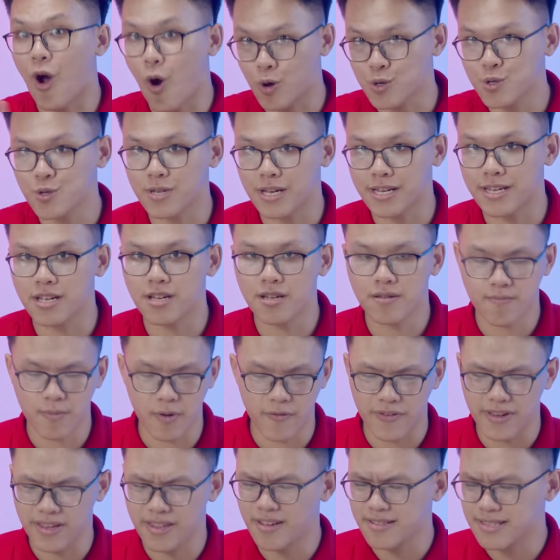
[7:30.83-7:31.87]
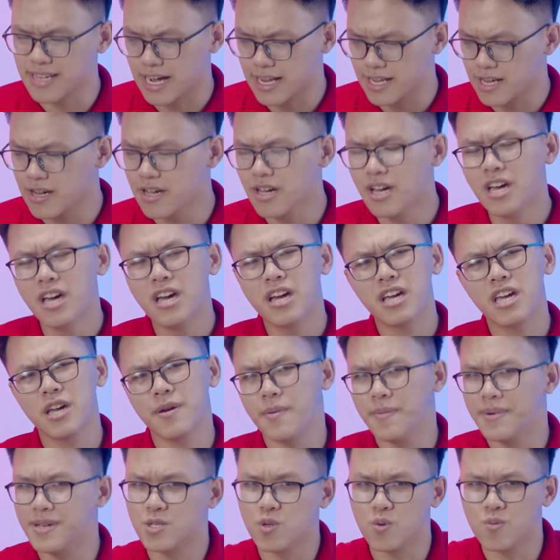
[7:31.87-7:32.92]
có so sánh nhá. Bởi vì đơn giản nhá, khi
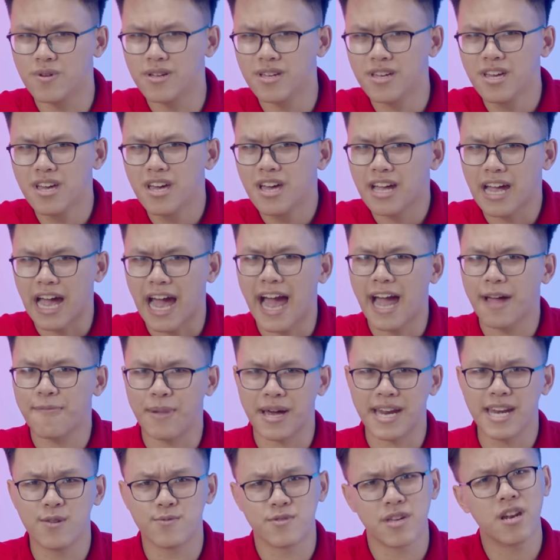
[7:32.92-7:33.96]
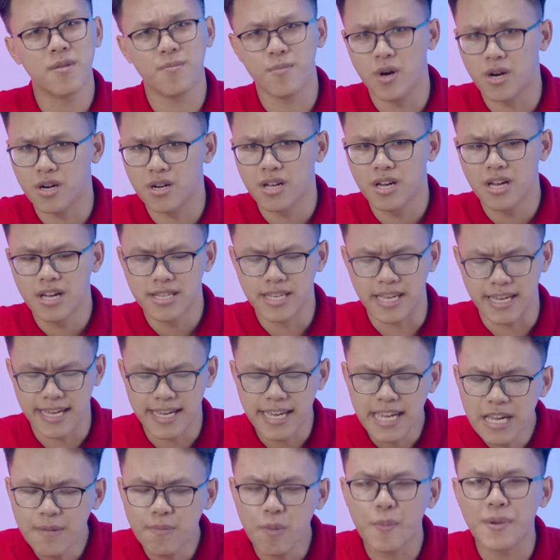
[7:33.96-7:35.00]
mà mình dùng ấy, cả hai máy đều rất là mượt, chỉ
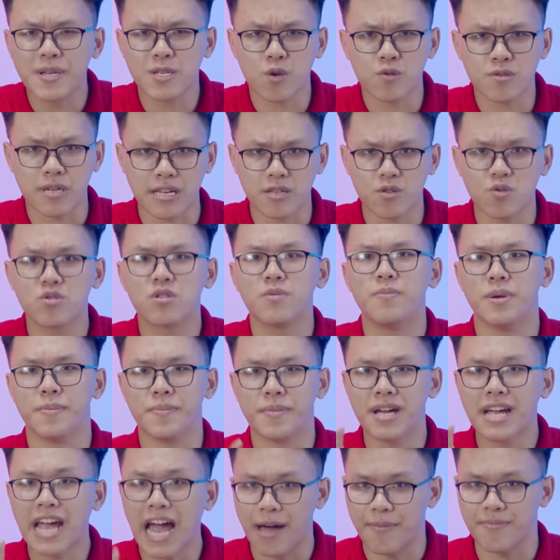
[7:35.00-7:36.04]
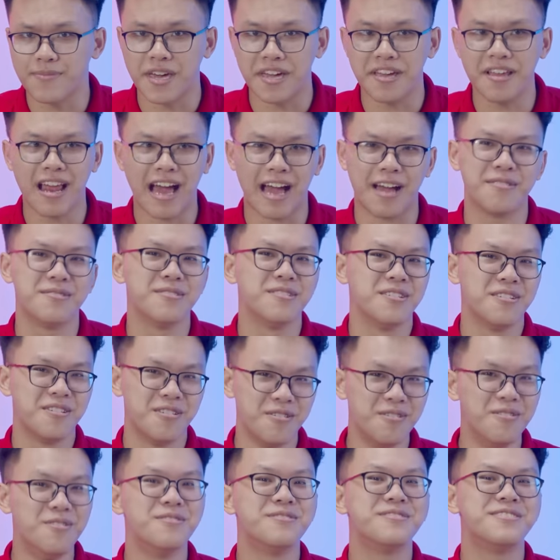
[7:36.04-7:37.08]
khi mà mình so sánh thôi thì mình mới cảm thấy là
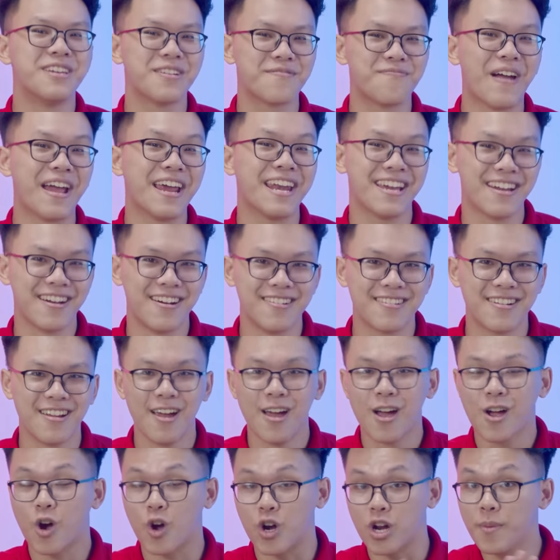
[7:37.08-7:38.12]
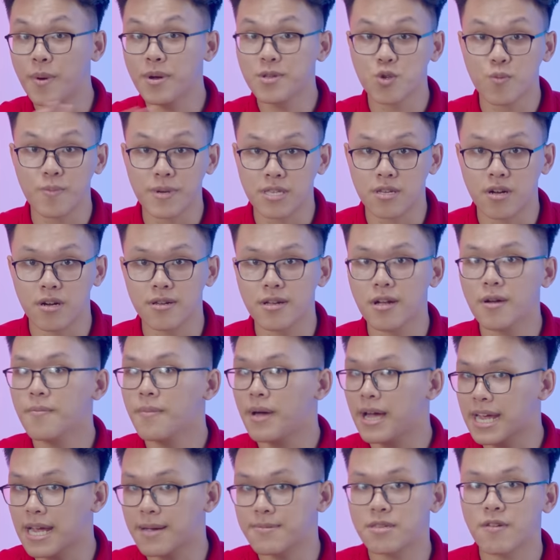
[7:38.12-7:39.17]
ừ chiếc máy này hơn. Còn nếu mà dùng bình thường nhá,
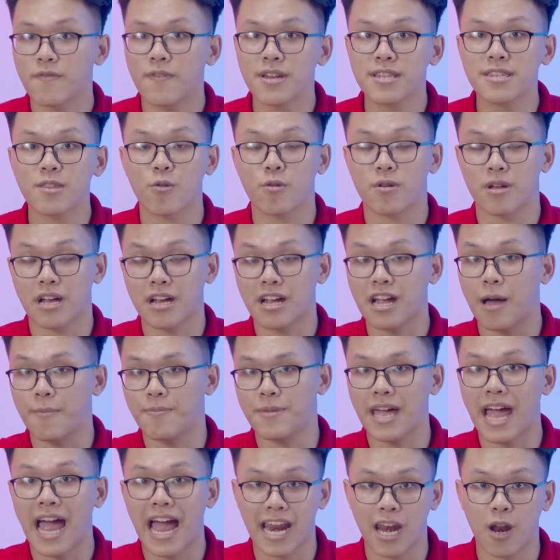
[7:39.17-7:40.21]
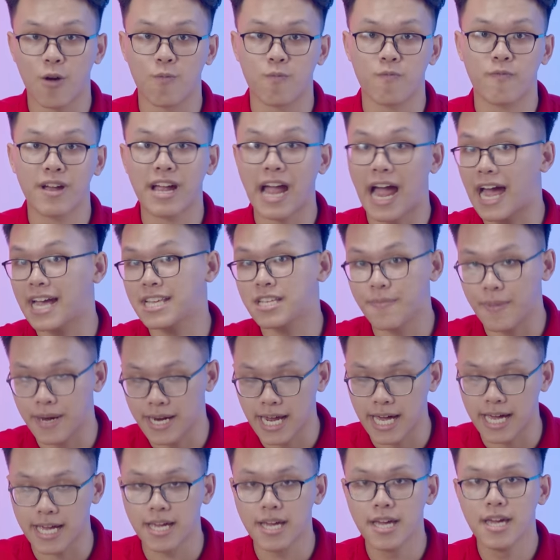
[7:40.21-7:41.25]
anh em sẽ vẫn cảm thấy hài lòng với cả hai chiếc máy
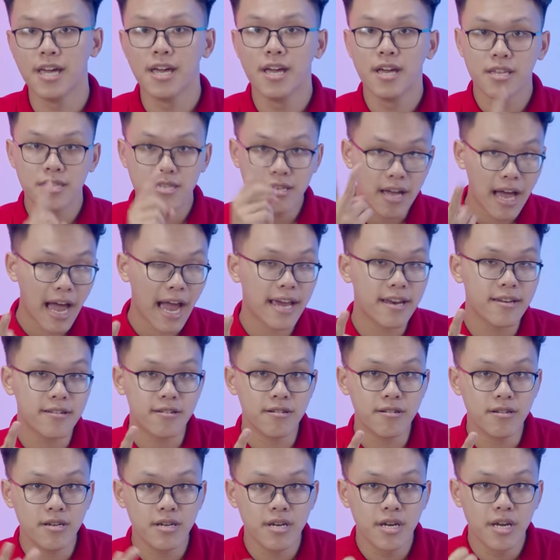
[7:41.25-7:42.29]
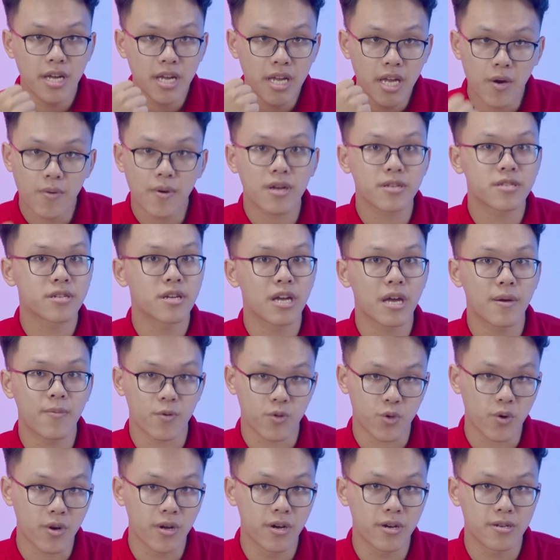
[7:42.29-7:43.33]
này. Thứ hai nữa, hiệu năng chơi game nó
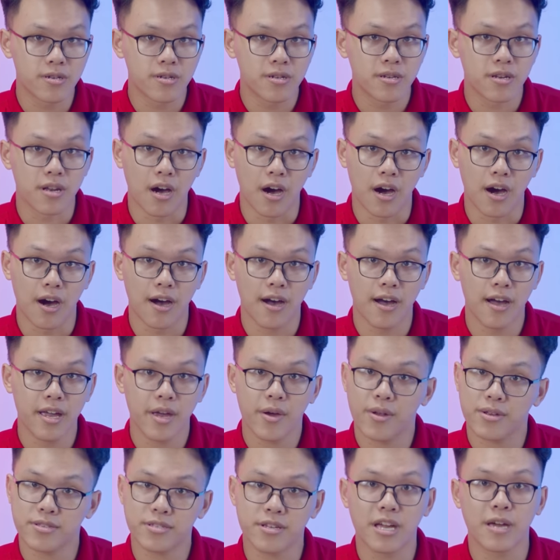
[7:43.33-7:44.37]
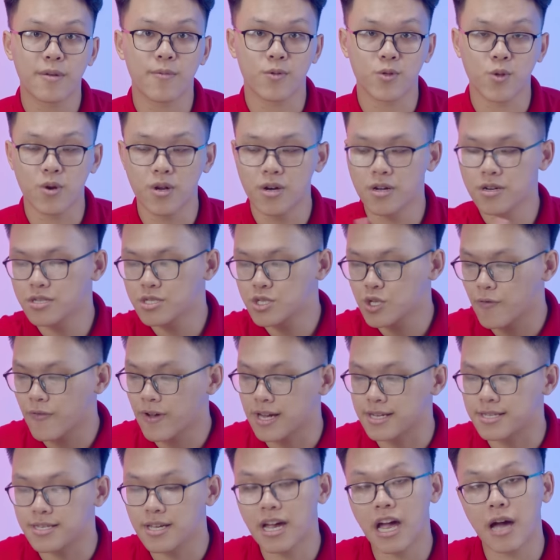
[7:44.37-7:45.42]
tốt hơn. Đấy, hiệu năng chơi game nó tốt hơn so với
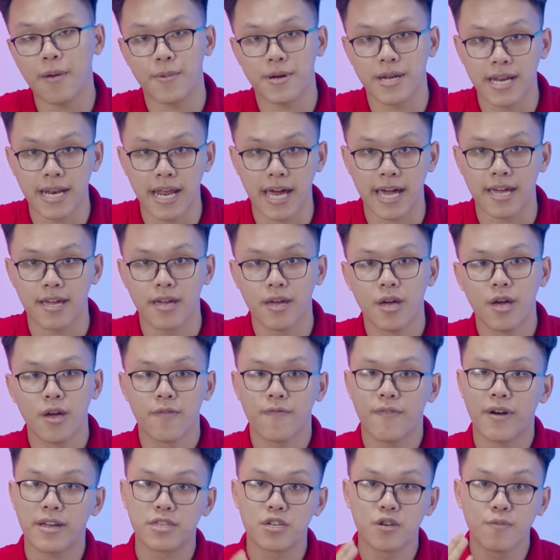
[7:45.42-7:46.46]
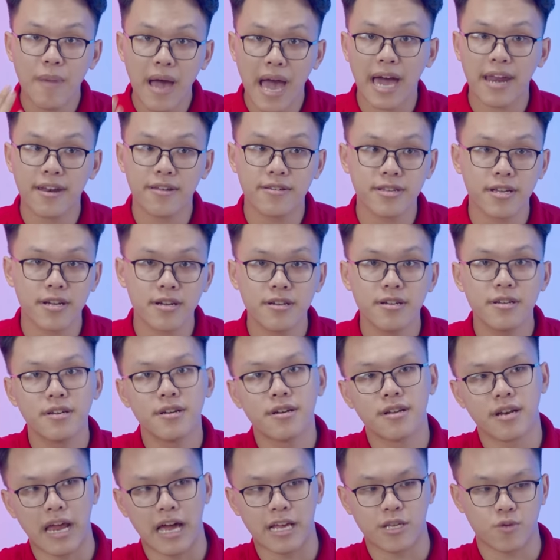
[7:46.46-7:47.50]
cả chiếc a em đê này. Và thứ ba nữa nhá,
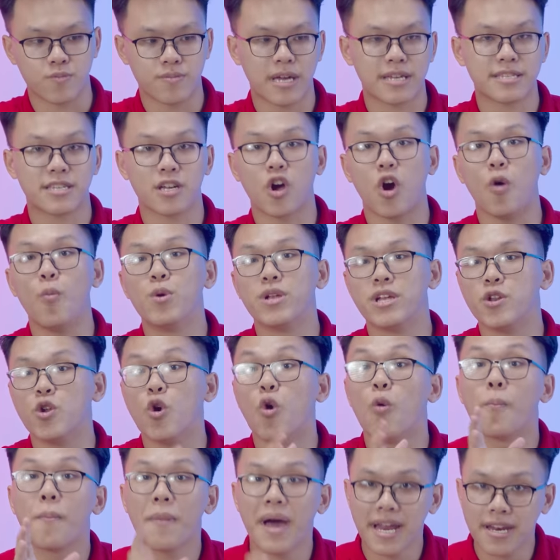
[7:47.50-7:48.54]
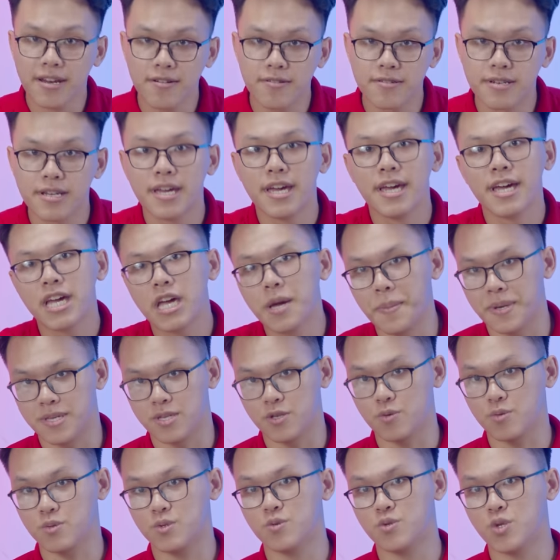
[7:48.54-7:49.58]
là chúng ta sẽ có một nhiệt độ mát hơn khi mà sử
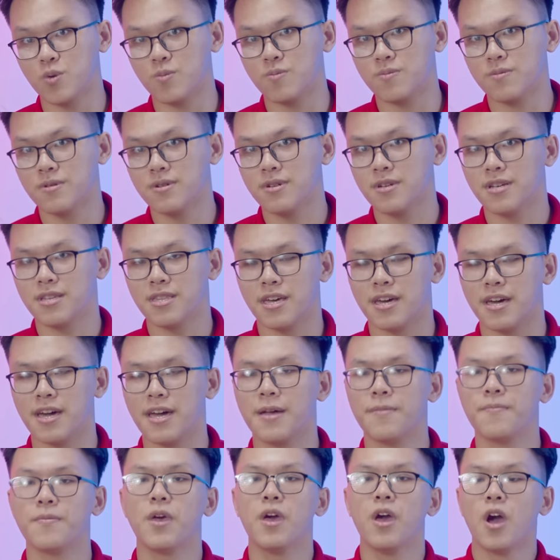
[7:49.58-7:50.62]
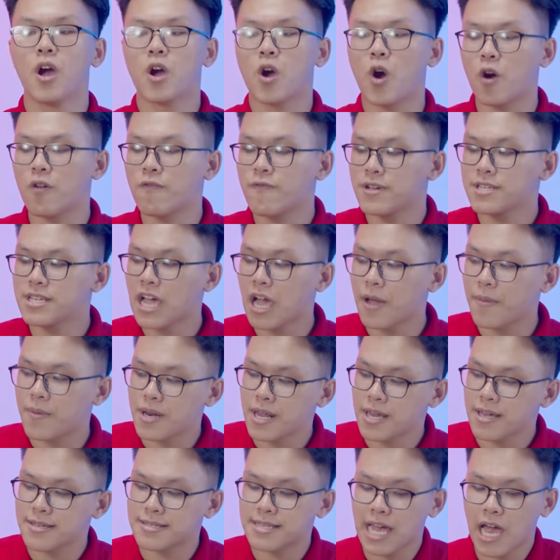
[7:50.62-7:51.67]
dụng chung chung. Thế còn với chiếc a em
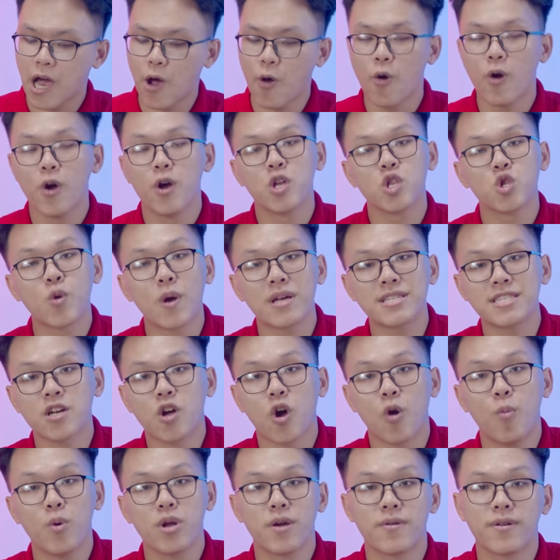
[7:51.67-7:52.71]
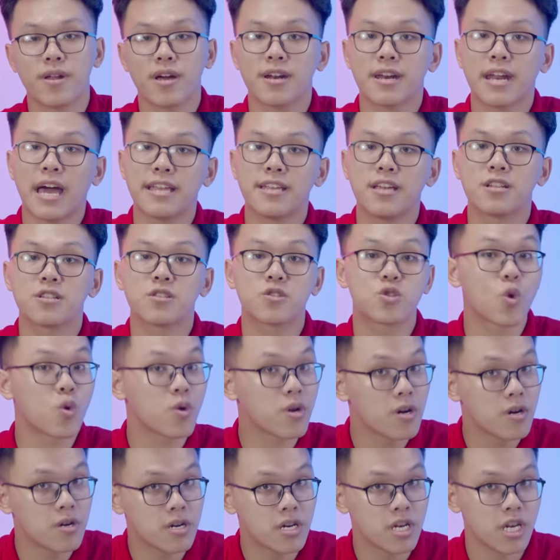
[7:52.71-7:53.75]
đê thì sao? Chúng ta sẽ có một hiệu năng đa nhân tốt
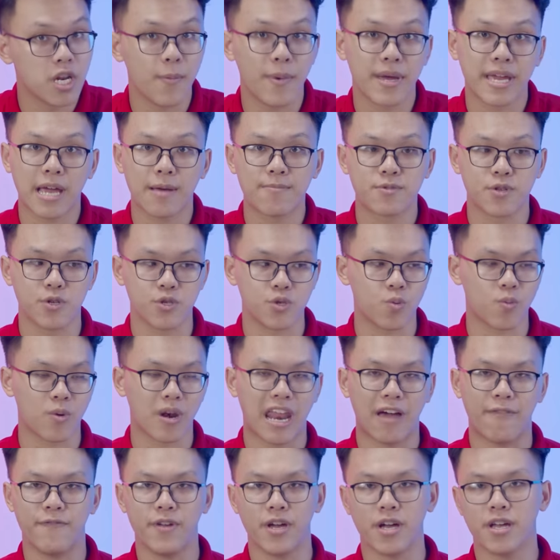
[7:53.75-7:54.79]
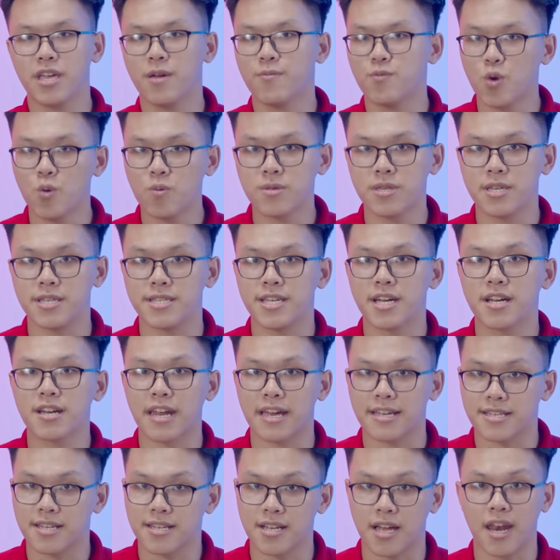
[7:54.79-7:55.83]
hơn. Nếu mà anh em sử dụng làm việc nghiêm túc thì chiếc
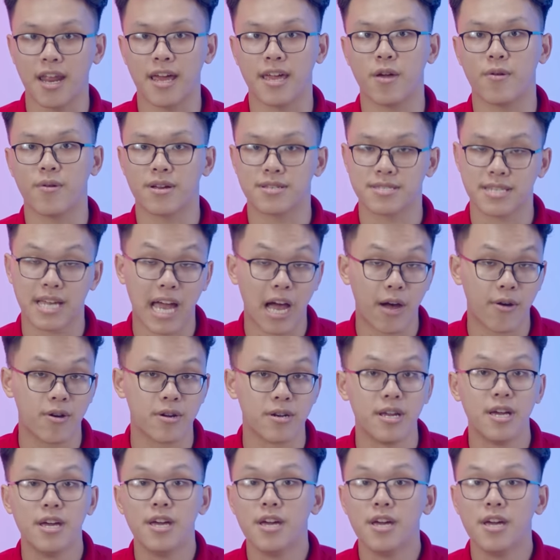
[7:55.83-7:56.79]
này chắc chắn là hiệu năng sẽ cao hơn.